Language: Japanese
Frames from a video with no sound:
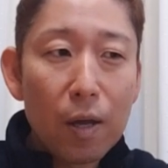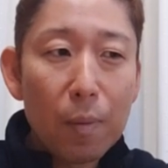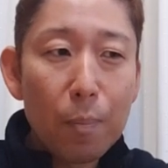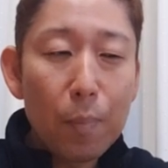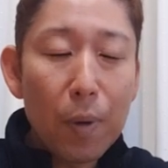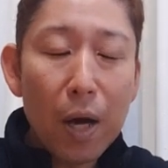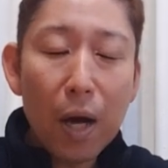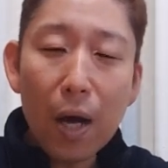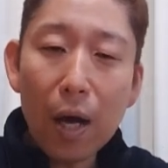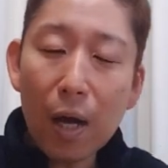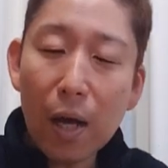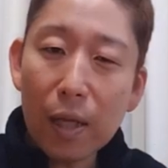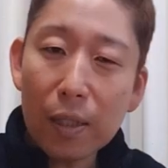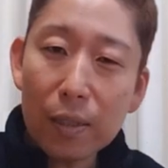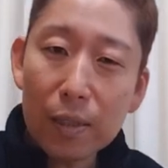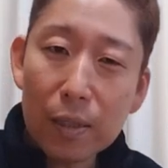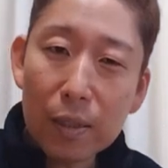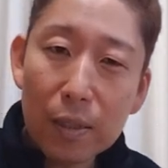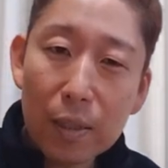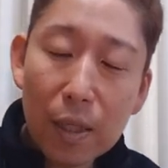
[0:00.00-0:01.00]
まあ合っ
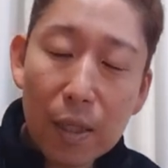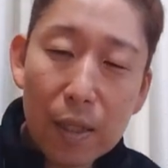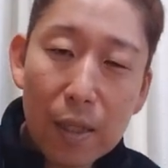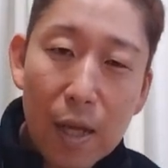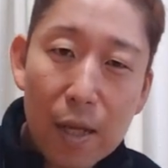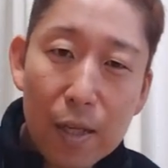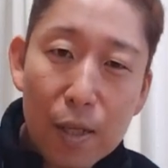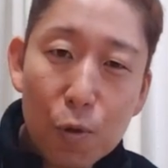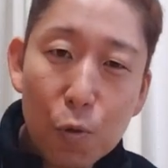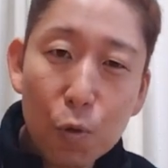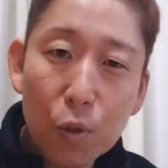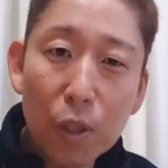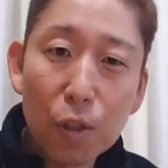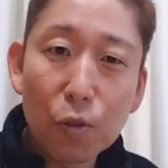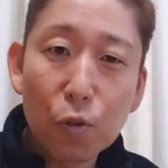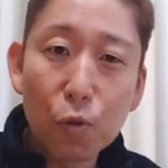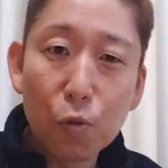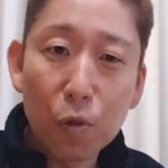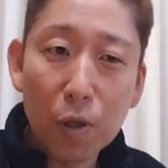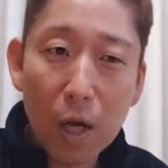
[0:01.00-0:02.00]
てないような
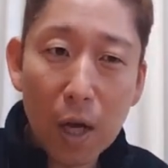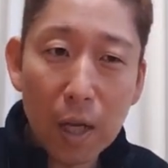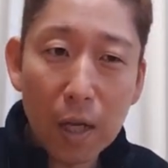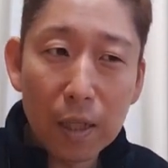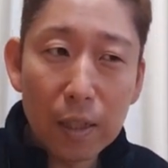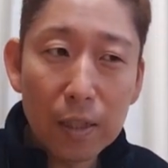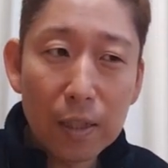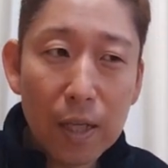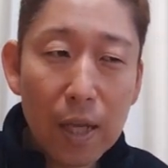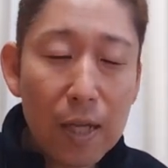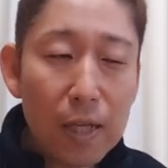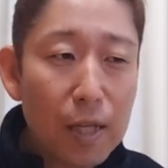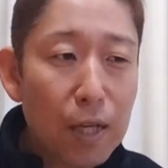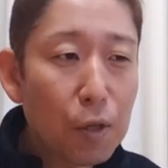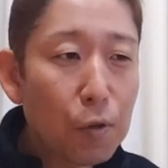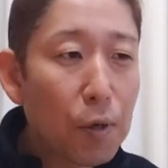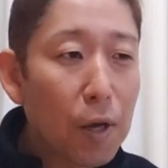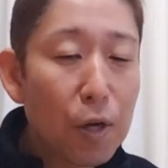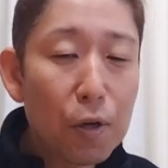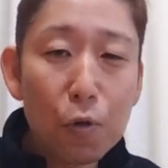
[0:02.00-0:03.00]
というかない
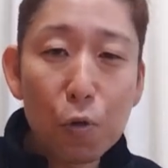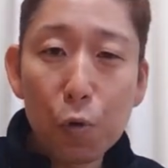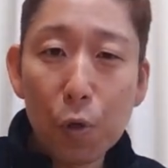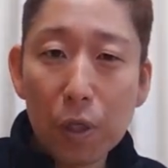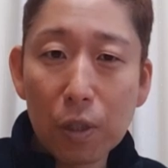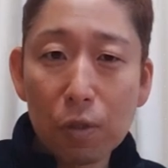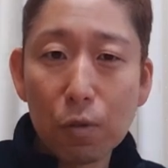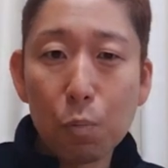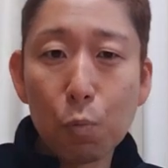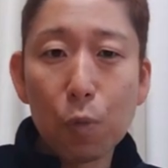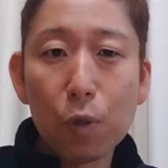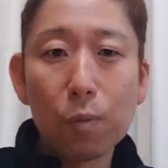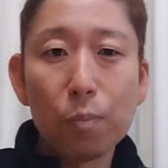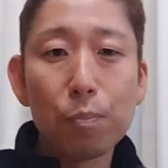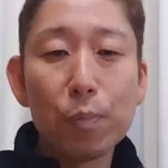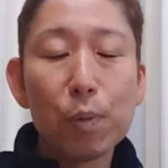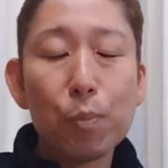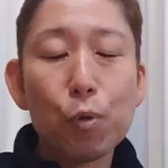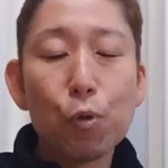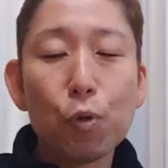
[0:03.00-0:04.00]
けどあるようなっていうまあ
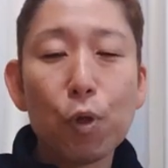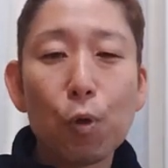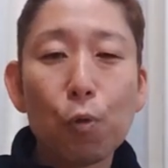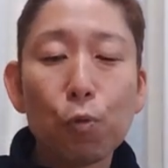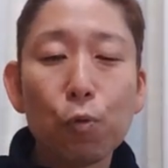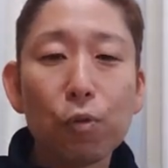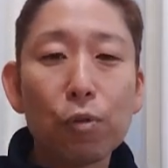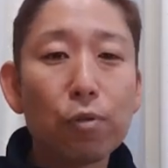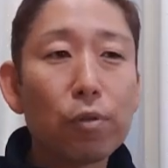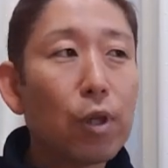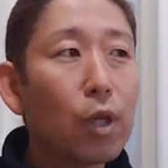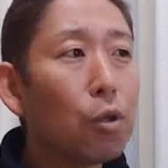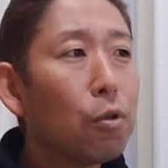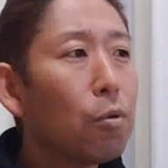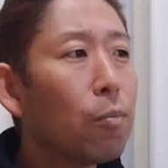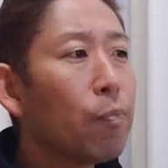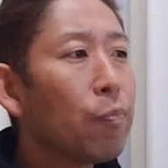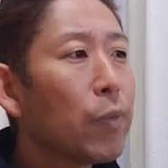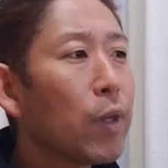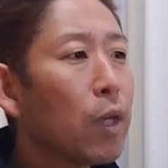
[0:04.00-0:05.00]
微妙なことですけ
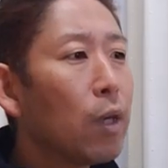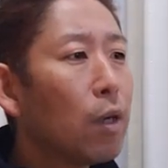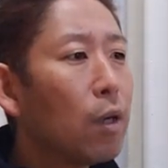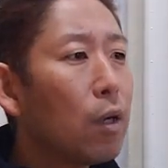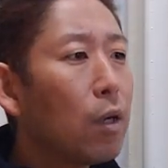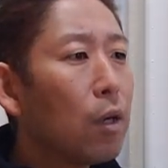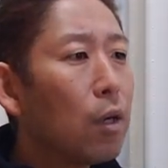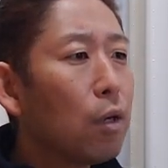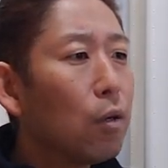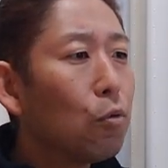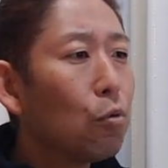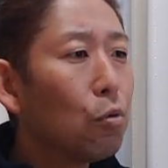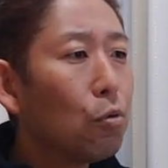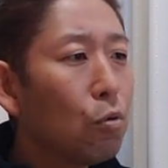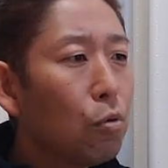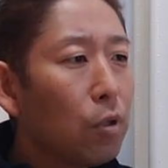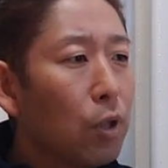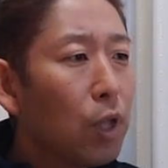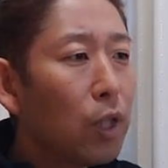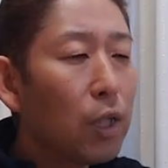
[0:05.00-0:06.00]
どそ
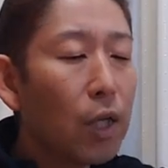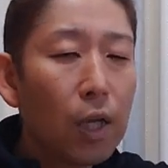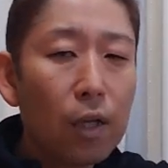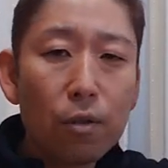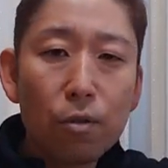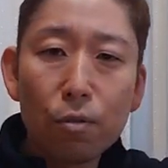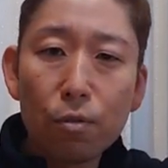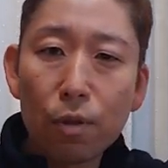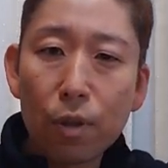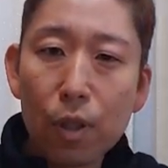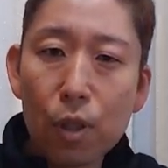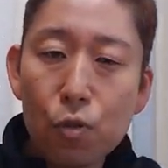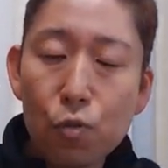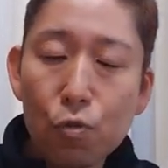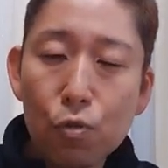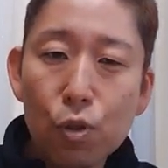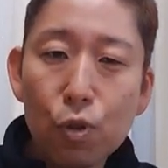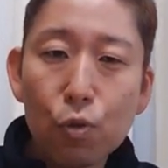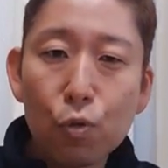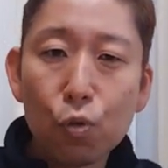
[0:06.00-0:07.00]
のね何て言うんですかね
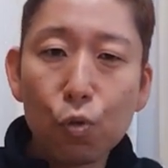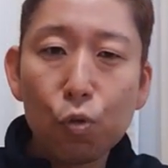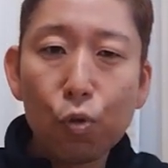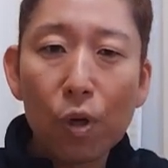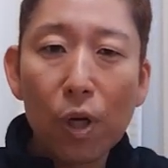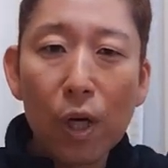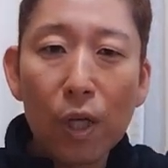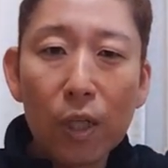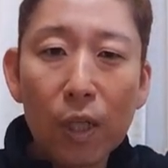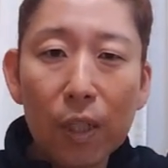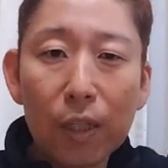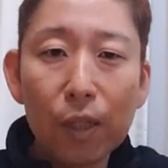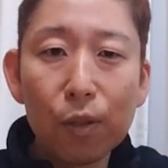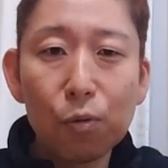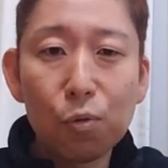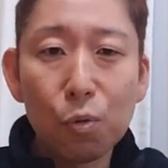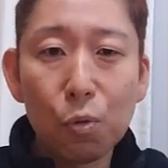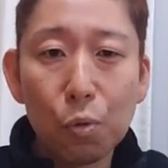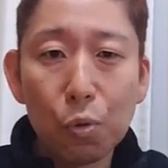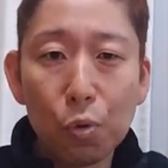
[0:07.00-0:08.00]
樹君の奏で
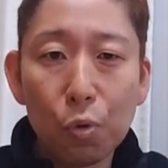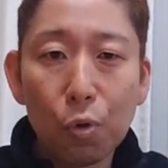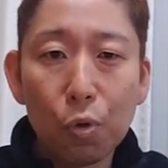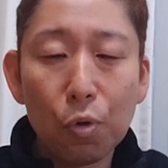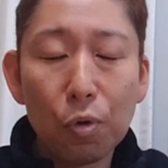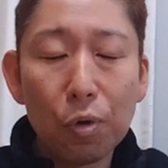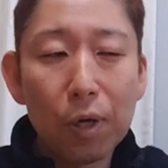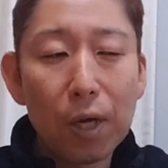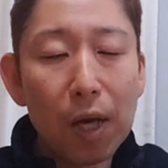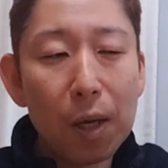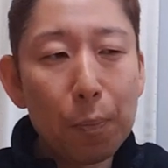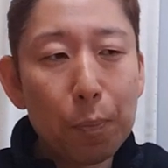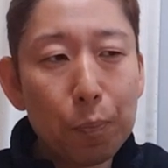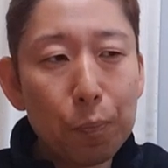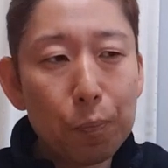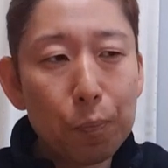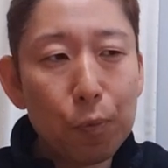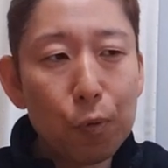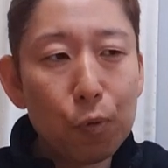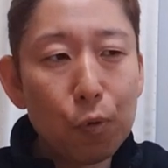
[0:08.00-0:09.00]
るこのラッ
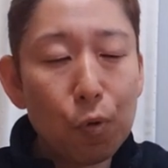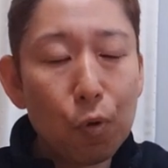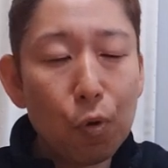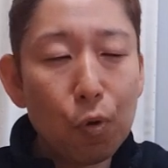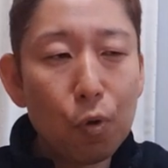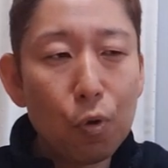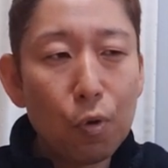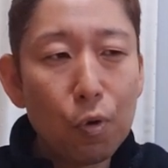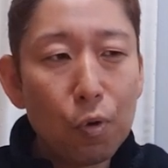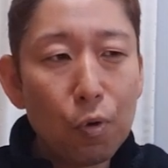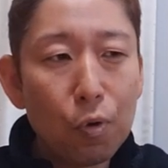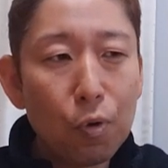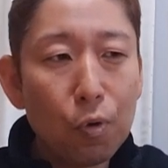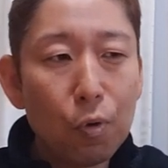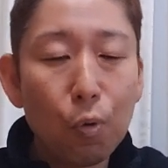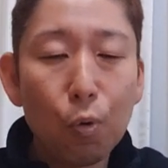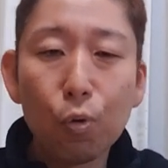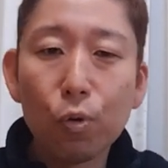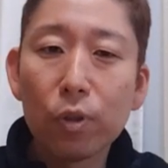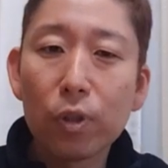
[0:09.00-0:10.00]
プの
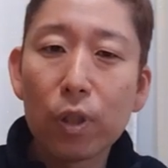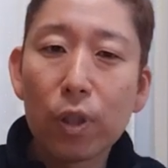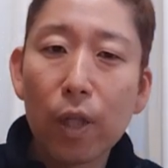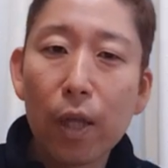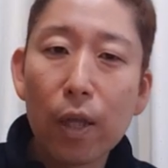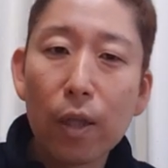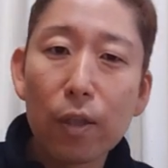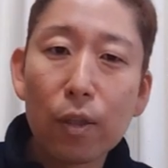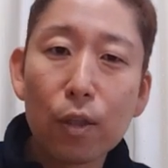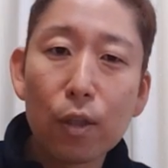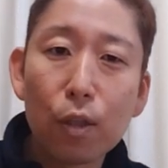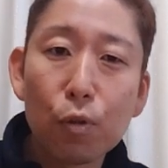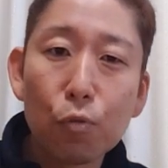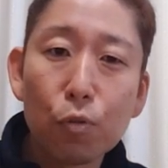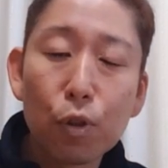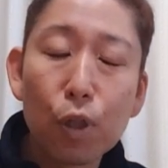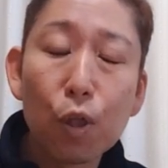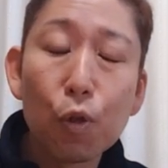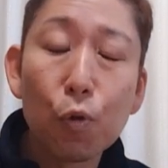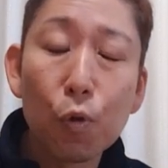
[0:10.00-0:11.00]
音程って言っ
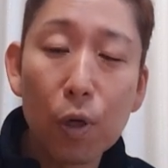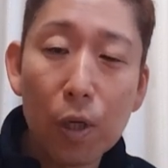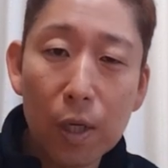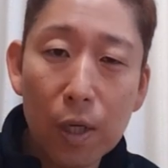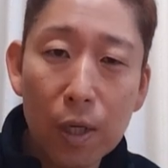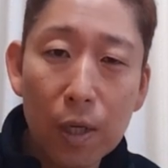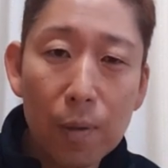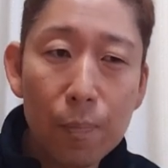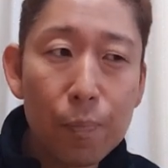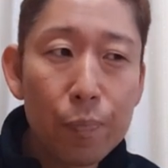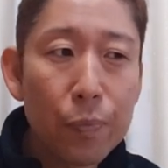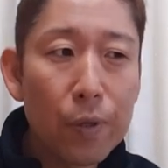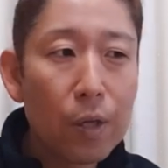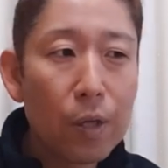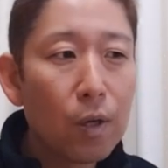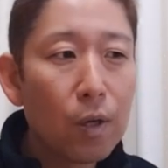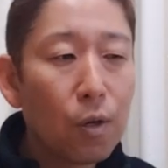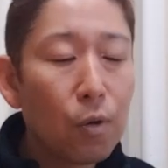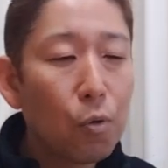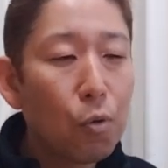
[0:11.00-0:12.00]
ていいのかな
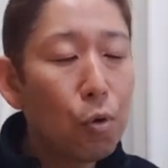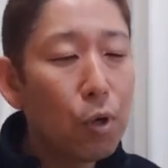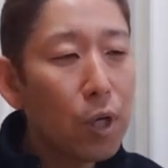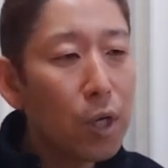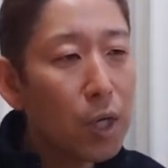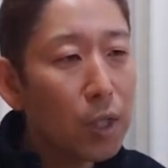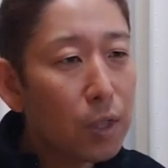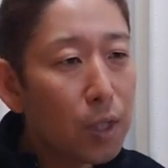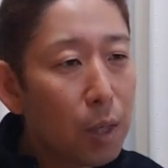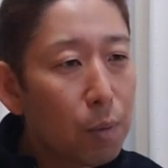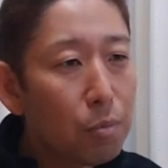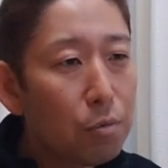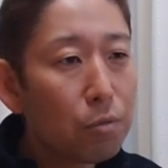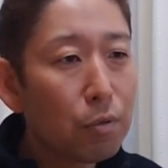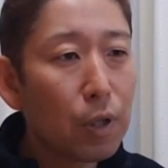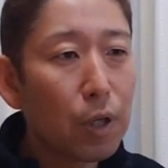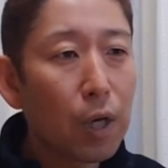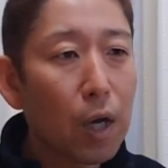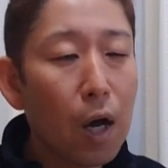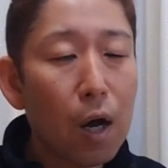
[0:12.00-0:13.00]
これが多
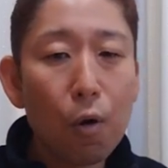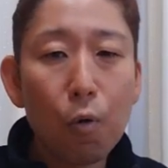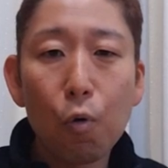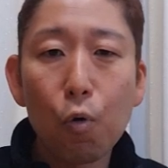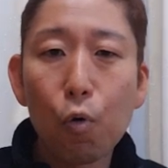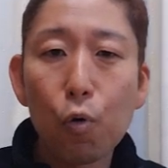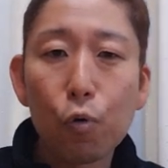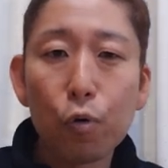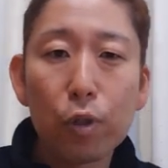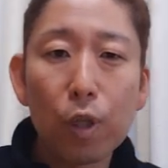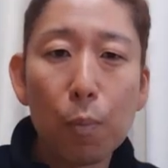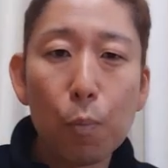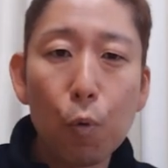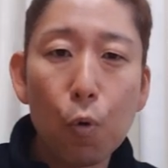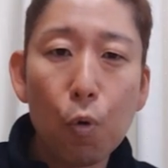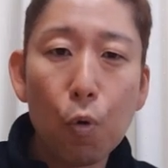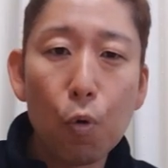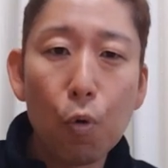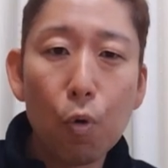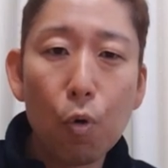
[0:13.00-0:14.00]
分ねかっこよさ
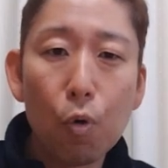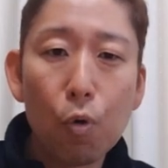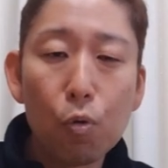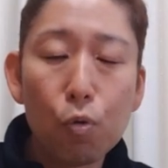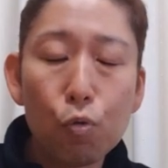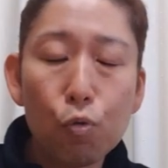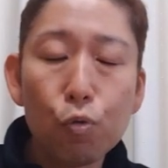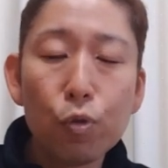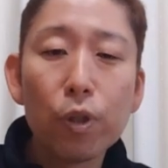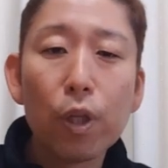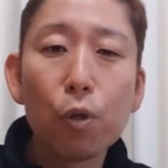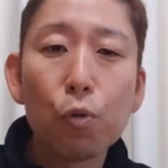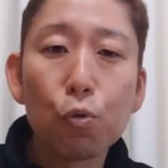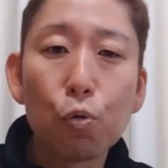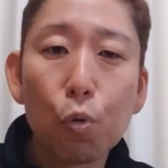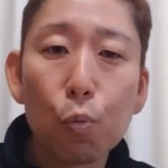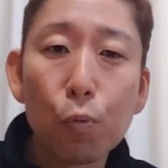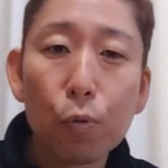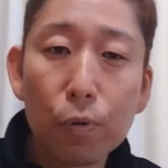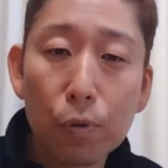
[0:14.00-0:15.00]
も生んでる
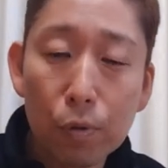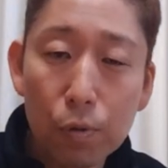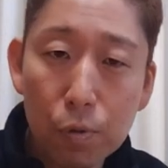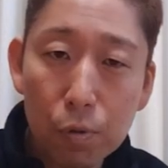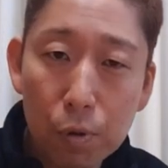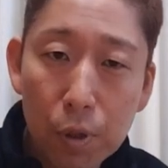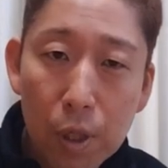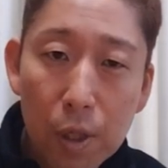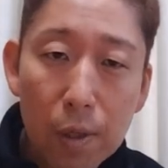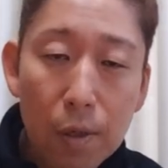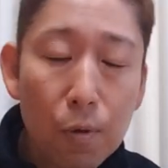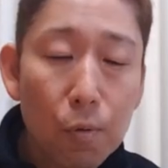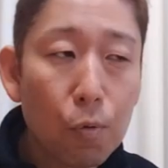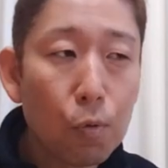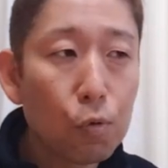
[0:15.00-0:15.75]
と思うんですよね。